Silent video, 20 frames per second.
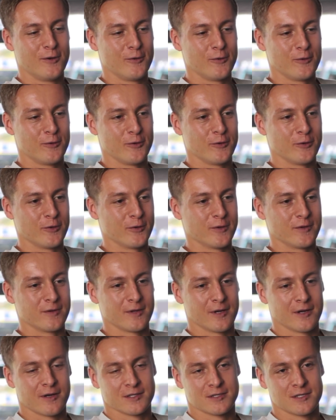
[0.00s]
Und
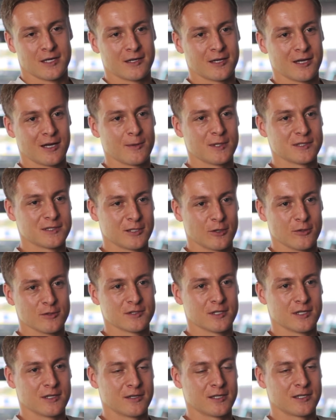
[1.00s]
ja, das harte Arbeit sich
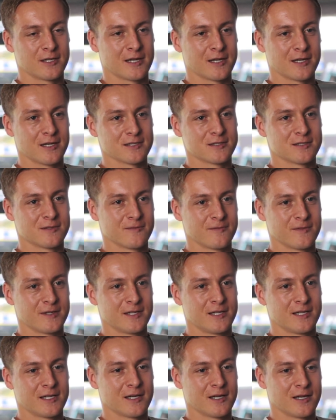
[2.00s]
aushält. Ich denke, das ist ein
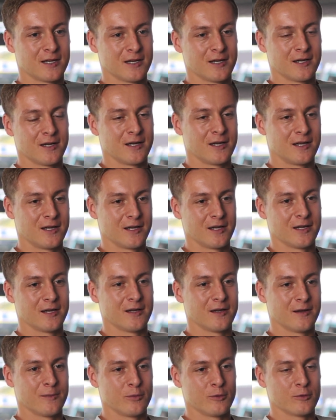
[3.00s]
wichtiger
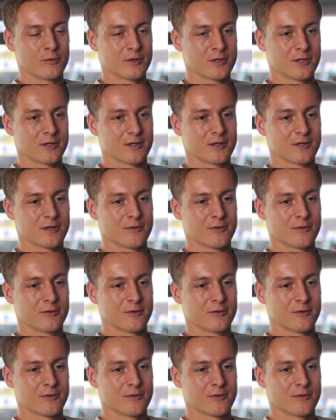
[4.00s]
äh, Punkt.